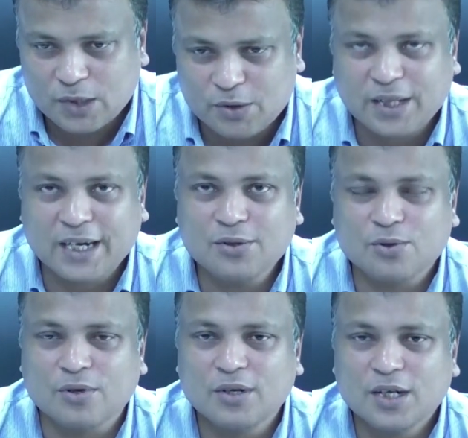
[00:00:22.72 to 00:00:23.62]
কিন্তু দেখা
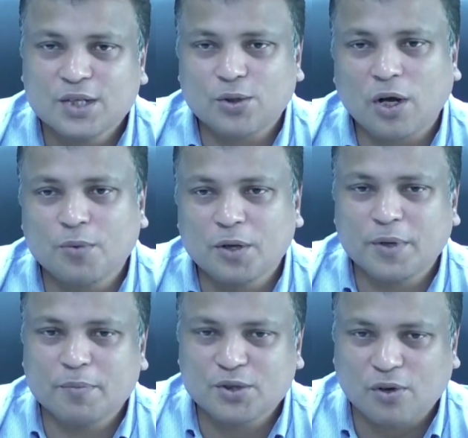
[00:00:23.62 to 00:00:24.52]
যেত যেহেতু আওয়ামী লীগ
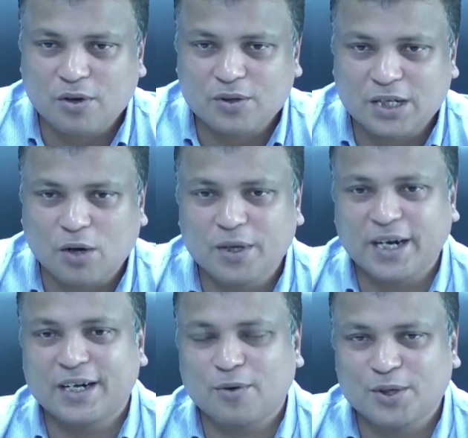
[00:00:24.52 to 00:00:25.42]
বিএনপি ঝগড়া হচ্ছে আওয়ামী লীগ
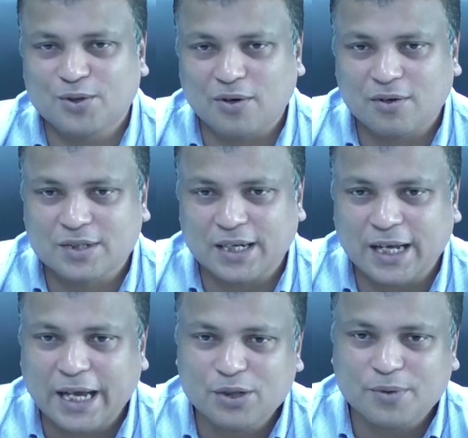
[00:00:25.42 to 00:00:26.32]
অ্যান্টি আওয়ামী লীগ ঝগড়া হচ্ছে
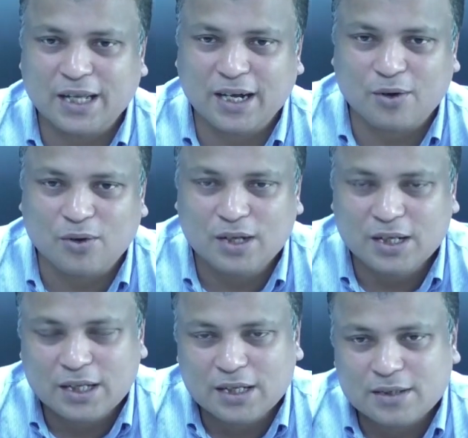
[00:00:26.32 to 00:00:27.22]
এই সময় দেখা গেল
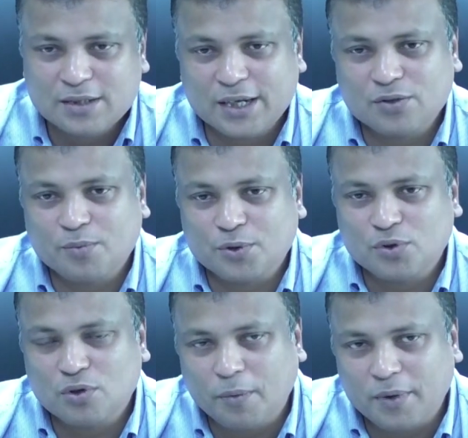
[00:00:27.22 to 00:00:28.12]
যে একজন
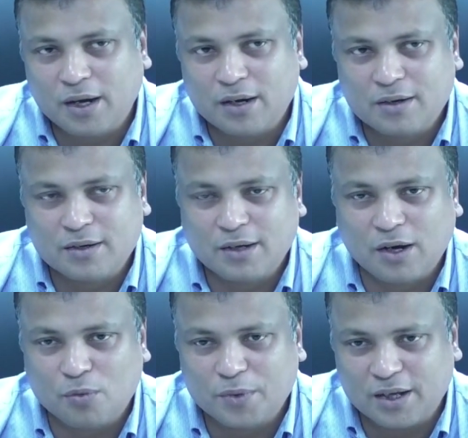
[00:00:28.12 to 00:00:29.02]
প্রচণ্ডভাবে এনটি
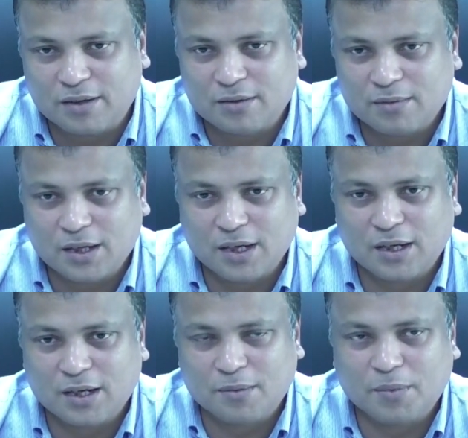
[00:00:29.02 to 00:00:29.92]
আওয়ামী লীগ
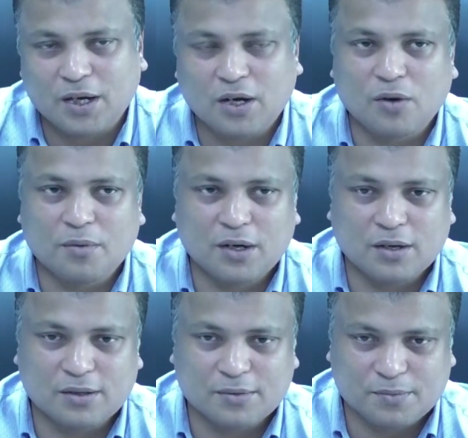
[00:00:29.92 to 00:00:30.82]
বা
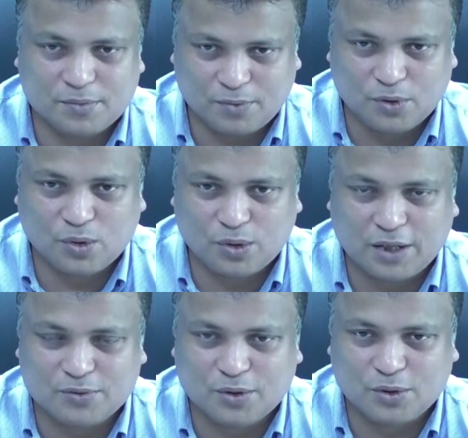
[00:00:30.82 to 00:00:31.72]
অন্য
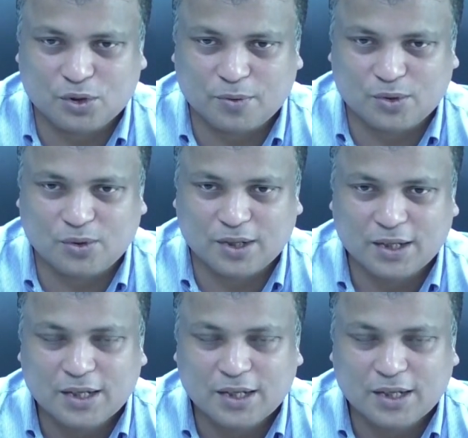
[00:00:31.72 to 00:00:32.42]
রাজনৈতিক সমর্থক